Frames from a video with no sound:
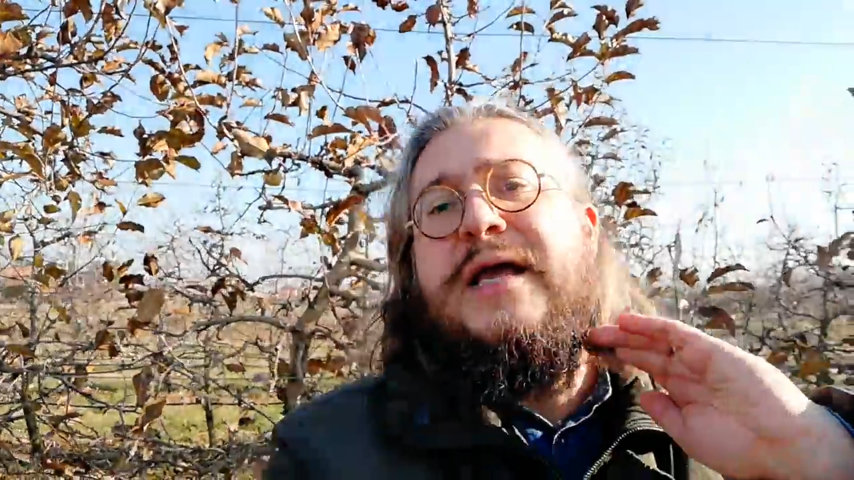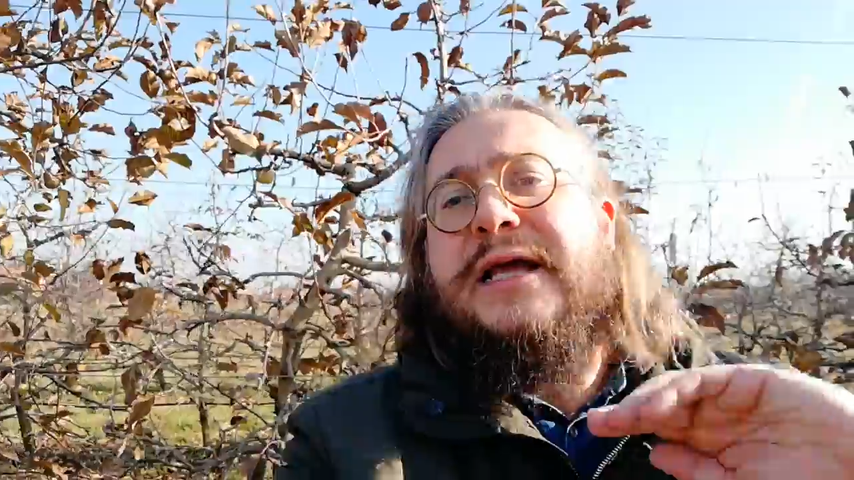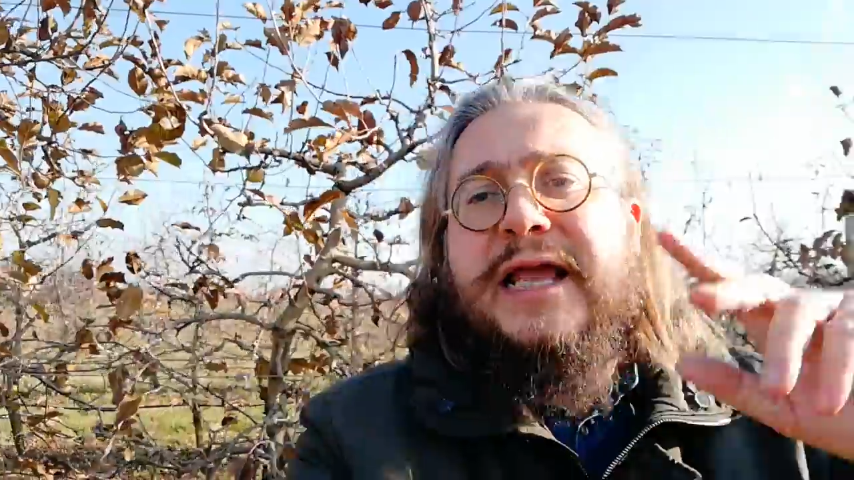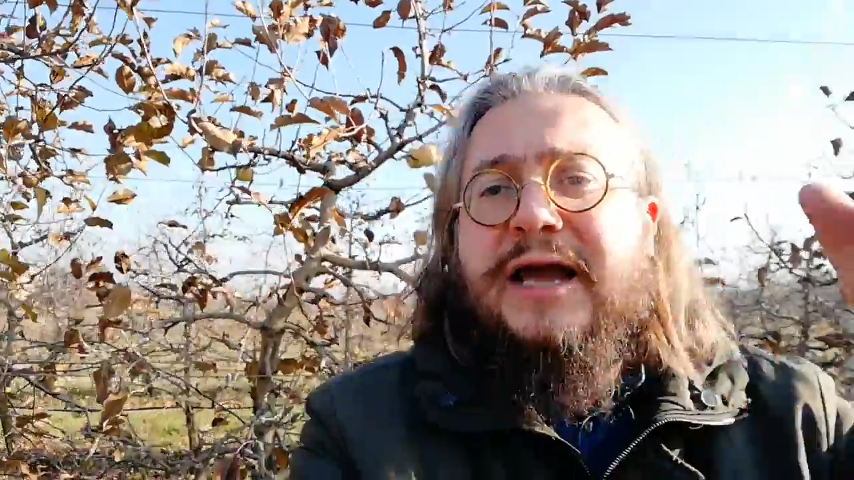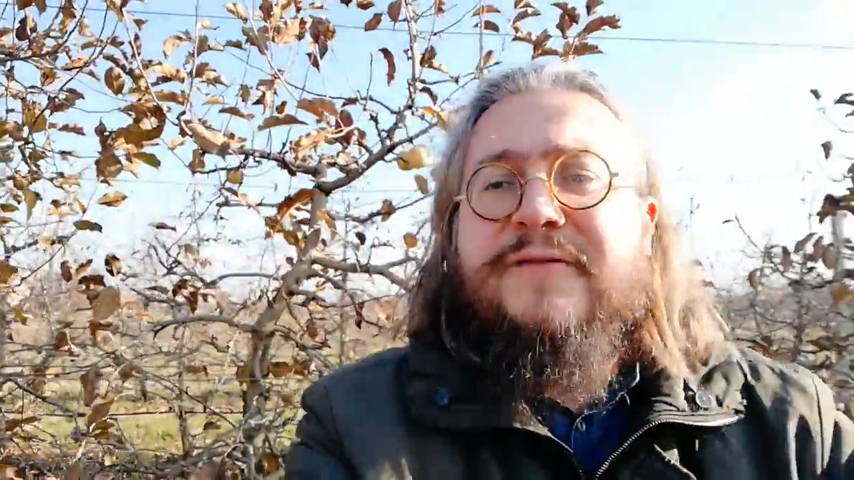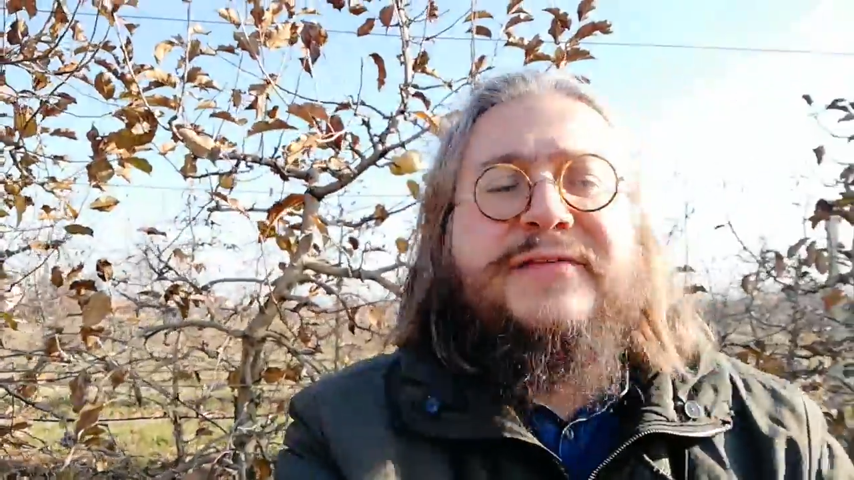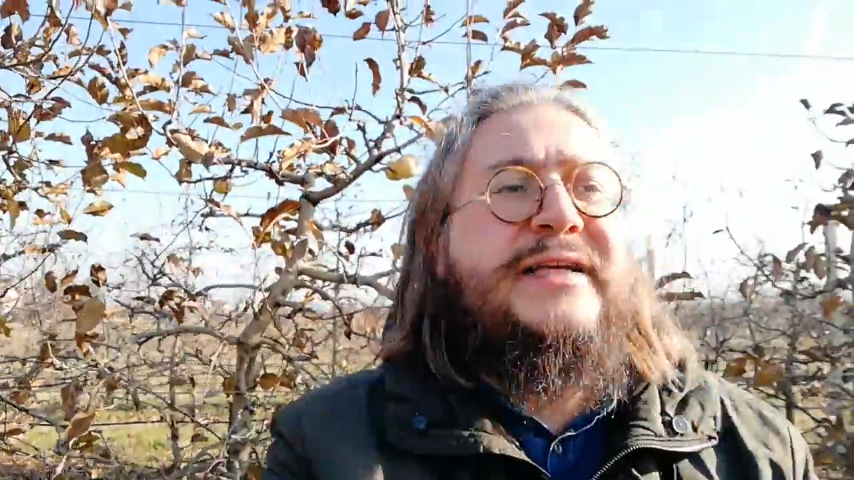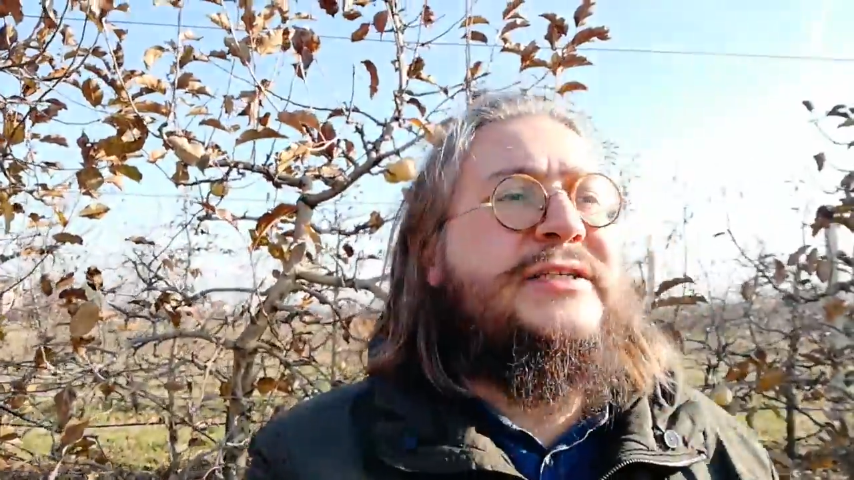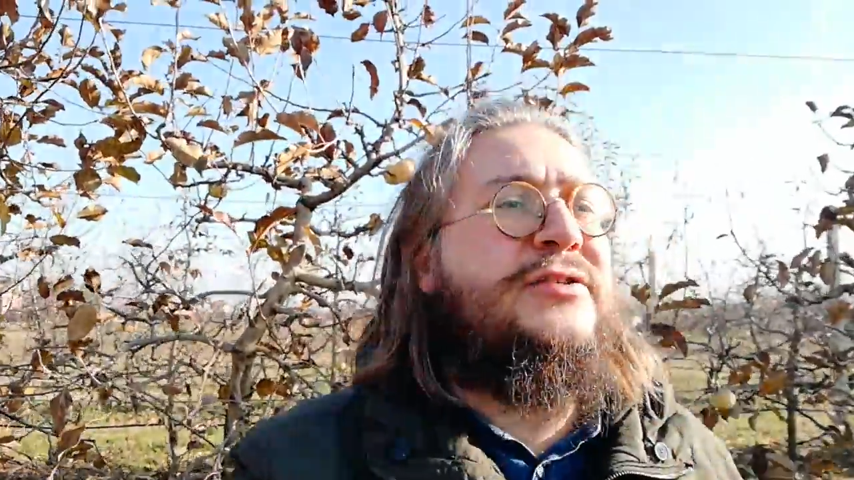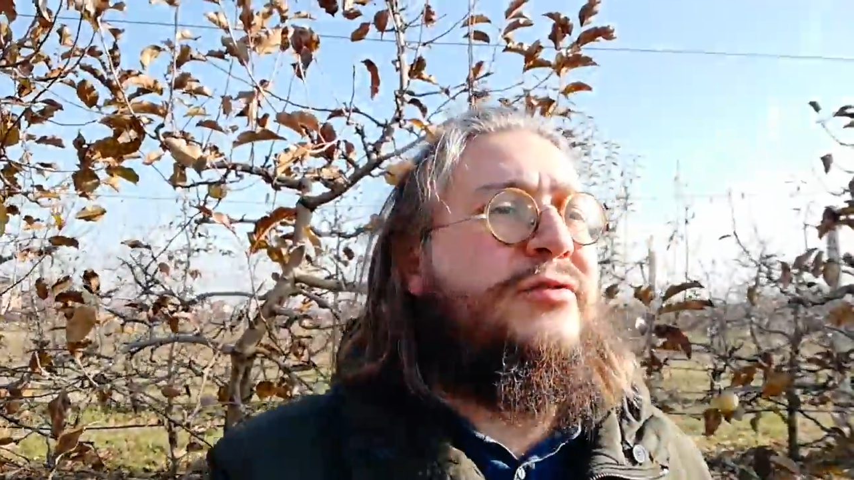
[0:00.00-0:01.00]
che ha
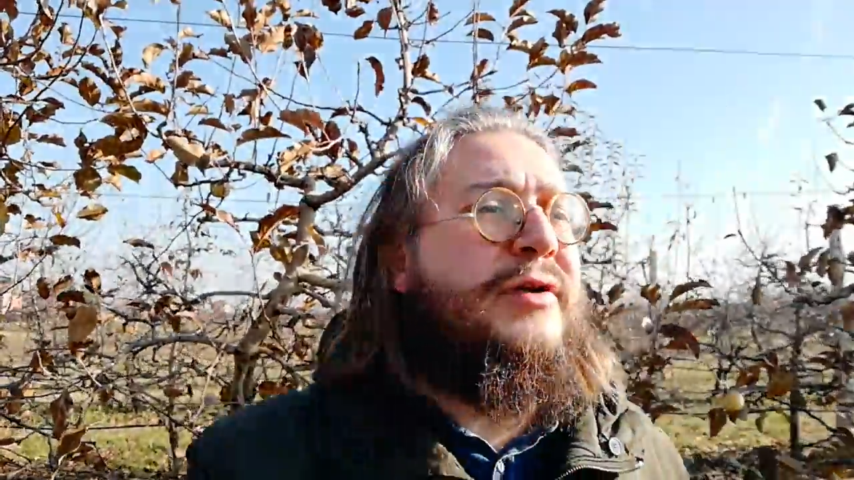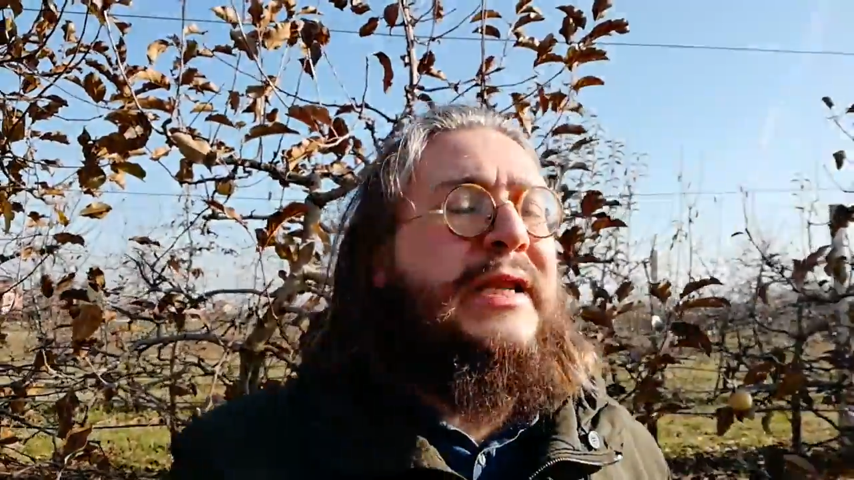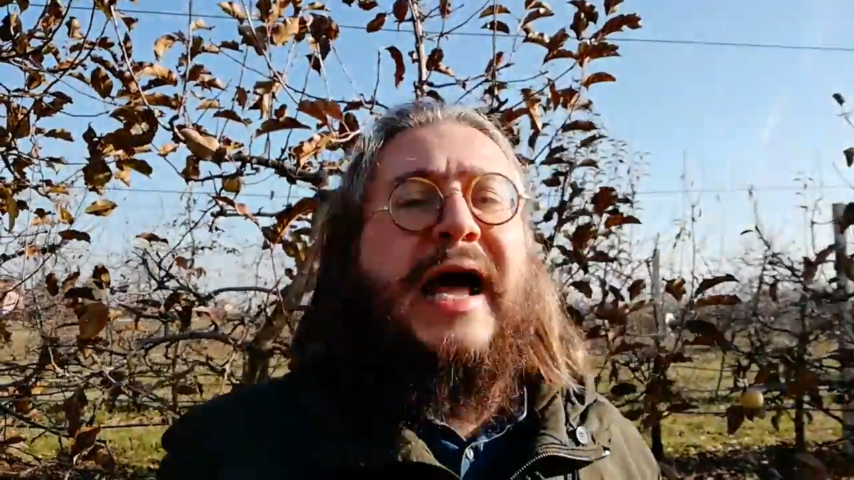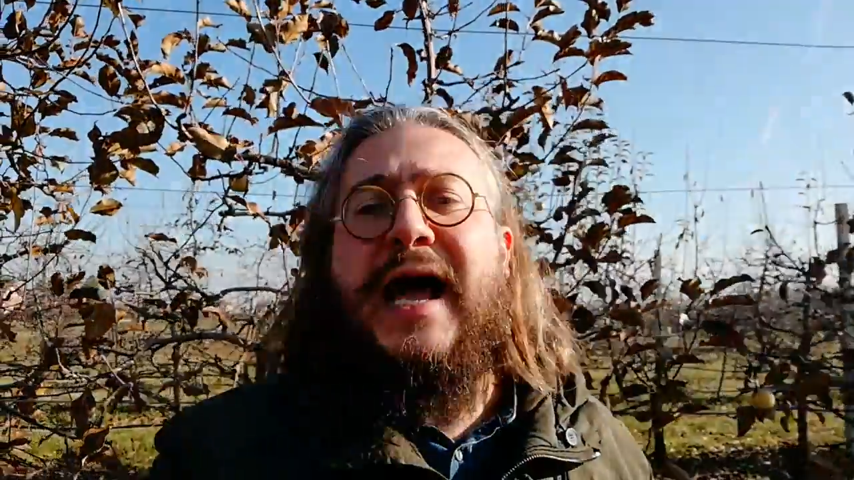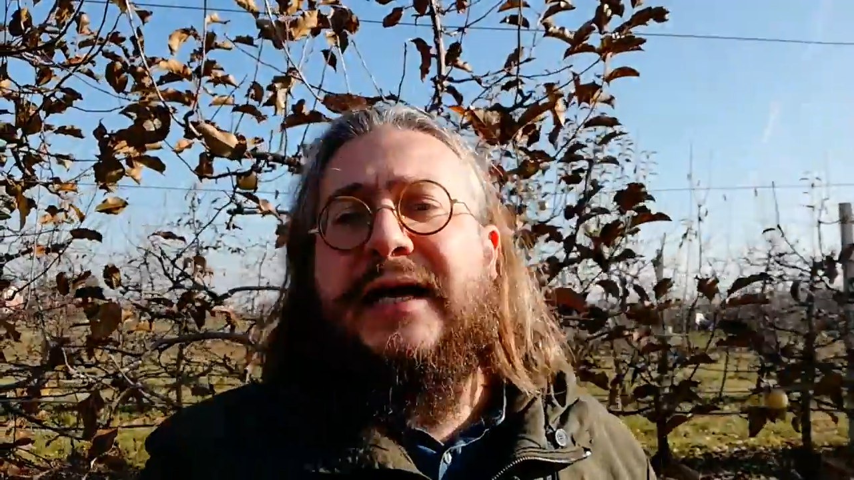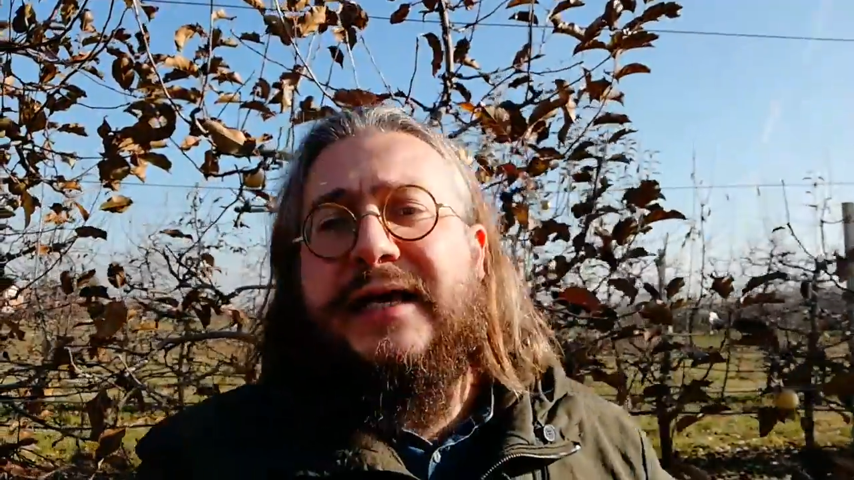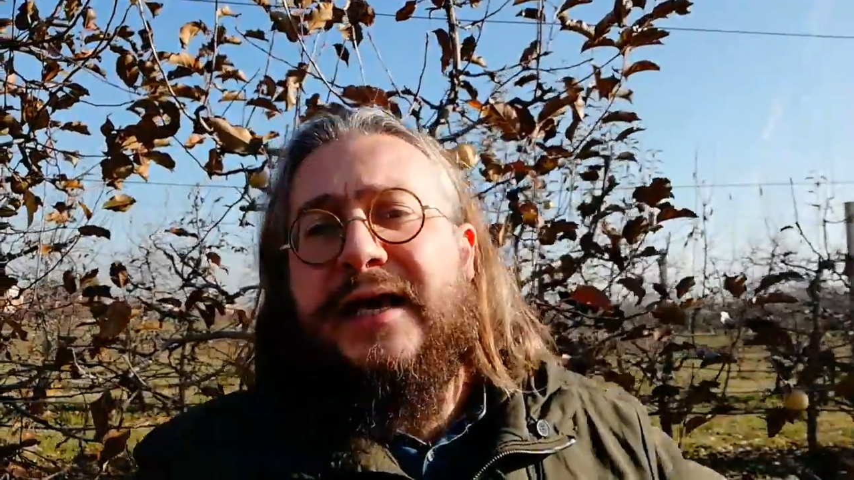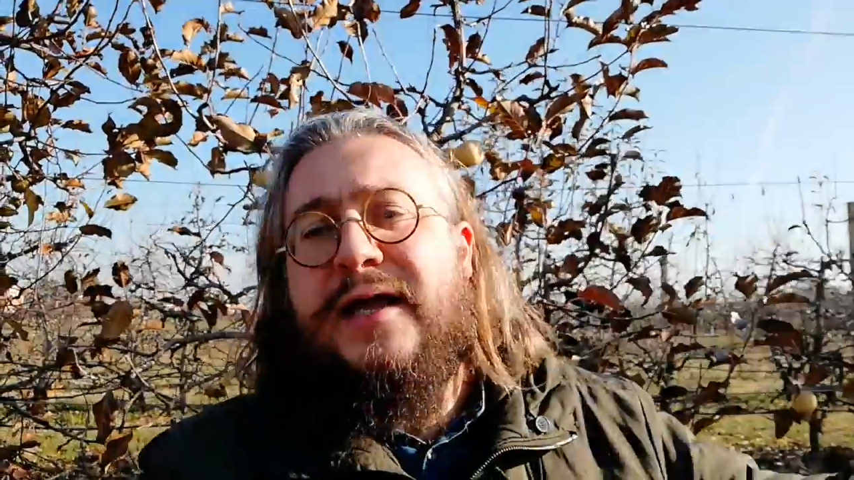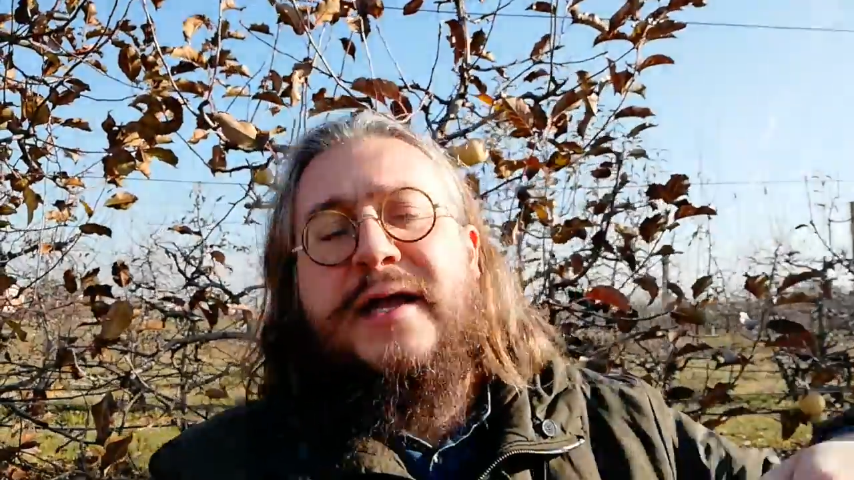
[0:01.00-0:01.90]
visto, i laghi,